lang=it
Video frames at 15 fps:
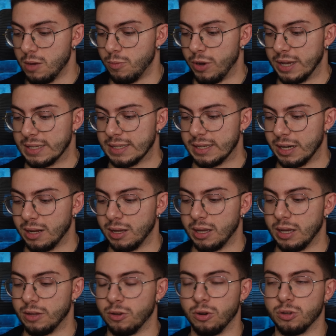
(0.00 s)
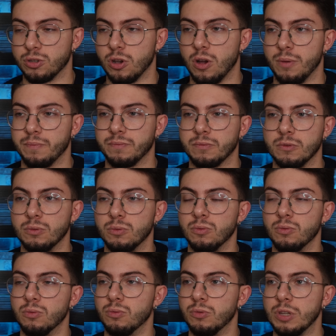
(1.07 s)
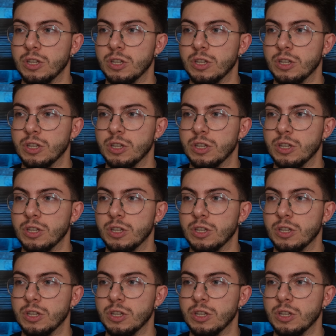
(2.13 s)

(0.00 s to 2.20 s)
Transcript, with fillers: può essere, non lo so, un